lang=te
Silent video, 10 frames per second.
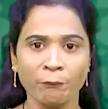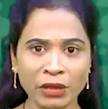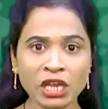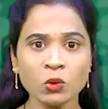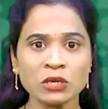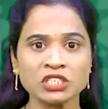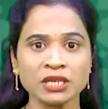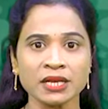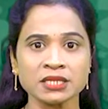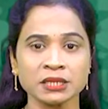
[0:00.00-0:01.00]
మీకు వచ్చే
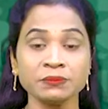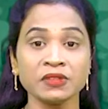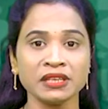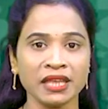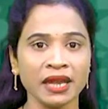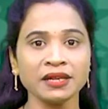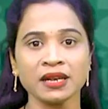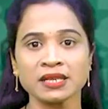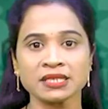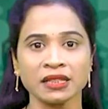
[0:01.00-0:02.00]
నష్టం
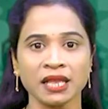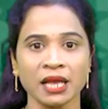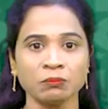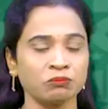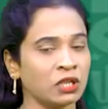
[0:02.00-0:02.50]
ఏంటన్న సందేహం